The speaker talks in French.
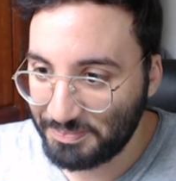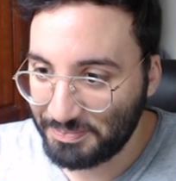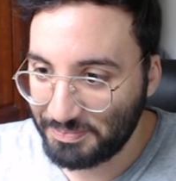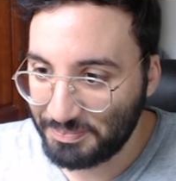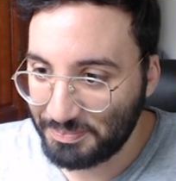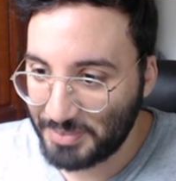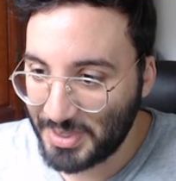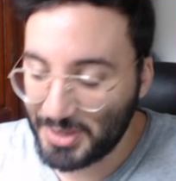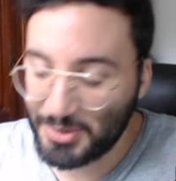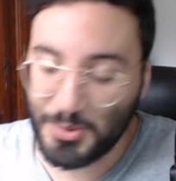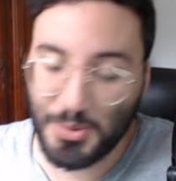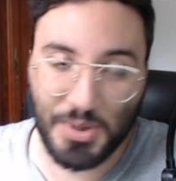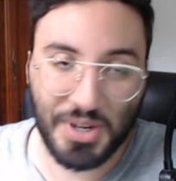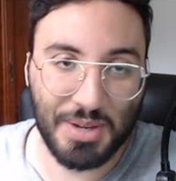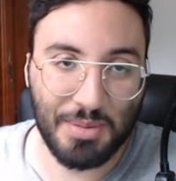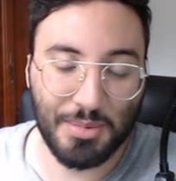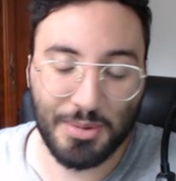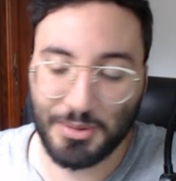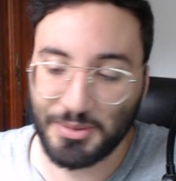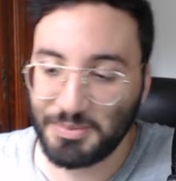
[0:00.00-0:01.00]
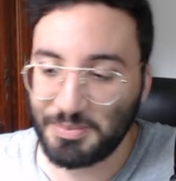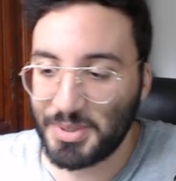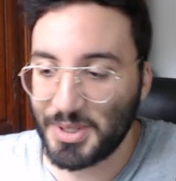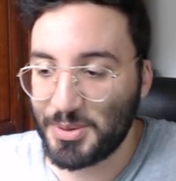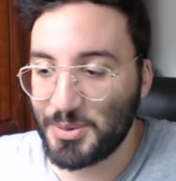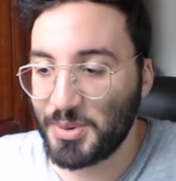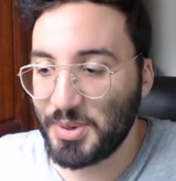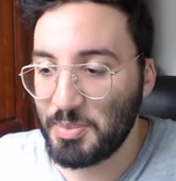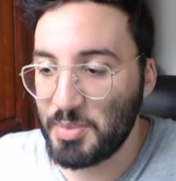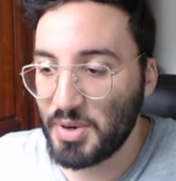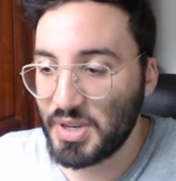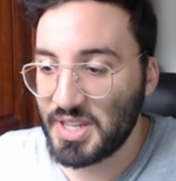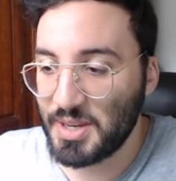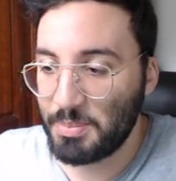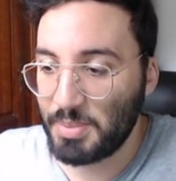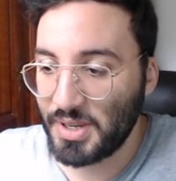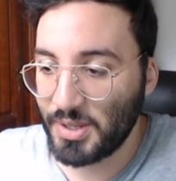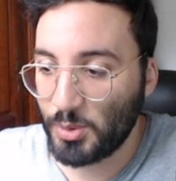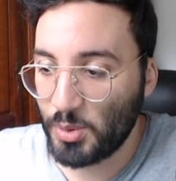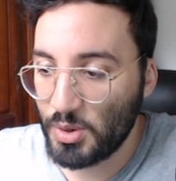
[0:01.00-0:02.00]
Pas de Kuribo. Pas de Kuribo qui
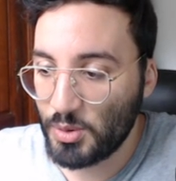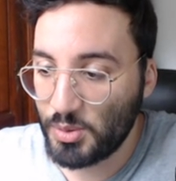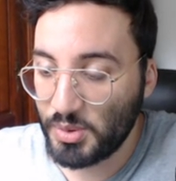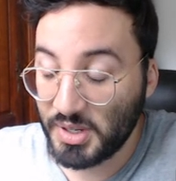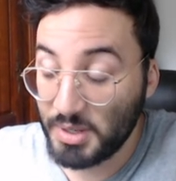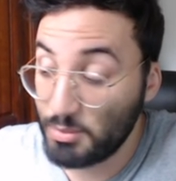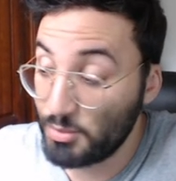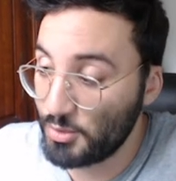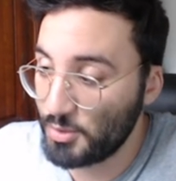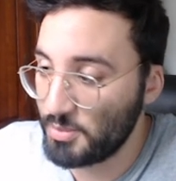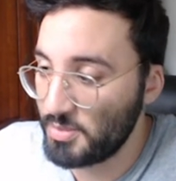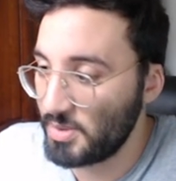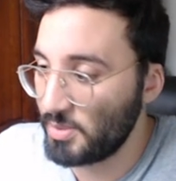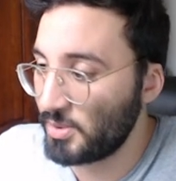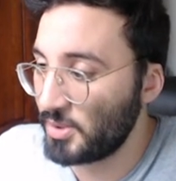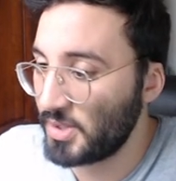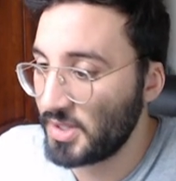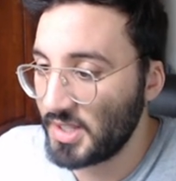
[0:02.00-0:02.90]
apparaît. Trois Kuribo, mais bon.